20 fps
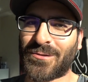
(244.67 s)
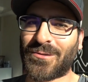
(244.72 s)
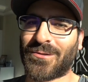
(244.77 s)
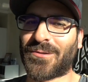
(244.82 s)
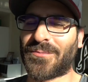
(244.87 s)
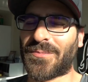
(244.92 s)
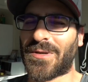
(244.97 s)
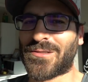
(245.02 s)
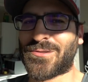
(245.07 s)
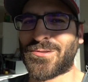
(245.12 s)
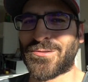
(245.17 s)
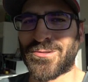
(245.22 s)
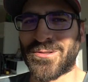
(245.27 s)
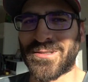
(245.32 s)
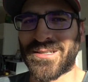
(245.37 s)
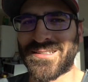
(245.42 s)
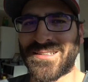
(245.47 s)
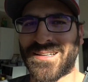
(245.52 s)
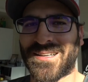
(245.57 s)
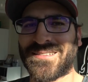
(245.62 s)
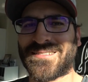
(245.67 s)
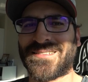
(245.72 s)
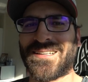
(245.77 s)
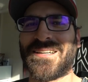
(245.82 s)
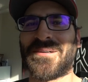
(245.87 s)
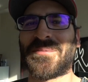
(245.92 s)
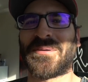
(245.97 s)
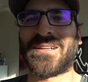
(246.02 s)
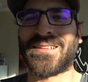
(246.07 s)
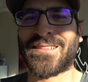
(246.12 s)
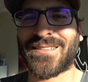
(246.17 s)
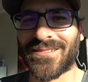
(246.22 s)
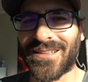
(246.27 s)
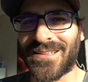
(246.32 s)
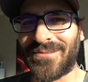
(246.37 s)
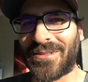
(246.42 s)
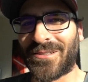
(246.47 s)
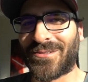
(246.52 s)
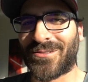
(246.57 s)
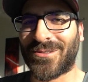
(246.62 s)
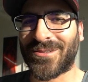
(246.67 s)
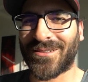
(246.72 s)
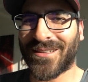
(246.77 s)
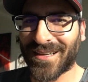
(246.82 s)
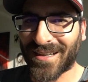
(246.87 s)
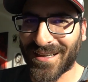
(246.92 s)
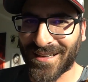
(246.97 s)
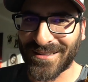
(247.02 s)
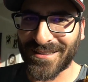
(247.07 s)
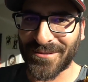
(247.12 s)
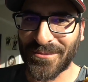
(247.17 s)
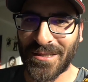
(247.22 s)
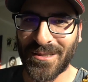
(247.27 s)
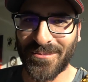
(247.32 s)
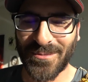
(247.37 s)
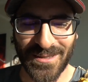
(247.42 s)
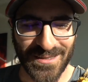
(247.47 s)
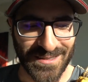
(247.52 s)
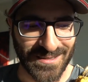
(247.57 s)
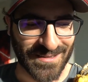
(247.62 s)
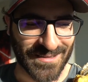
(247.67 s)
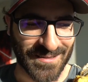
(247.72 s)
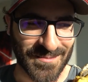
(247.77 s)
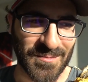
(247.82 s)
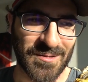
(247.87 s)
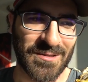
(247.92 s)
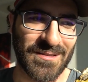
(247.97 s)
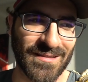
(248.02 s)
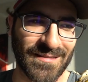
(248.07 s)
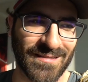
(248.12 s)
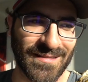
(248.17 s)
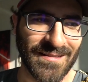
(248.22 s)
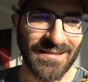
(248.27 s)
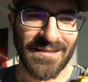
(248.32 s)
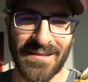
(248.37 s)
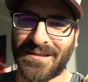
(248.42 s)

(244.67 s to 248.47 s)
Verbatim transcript: Çünkü 500 dolar da hastane parası vermek zorunda kaldım elimi kırdığım için.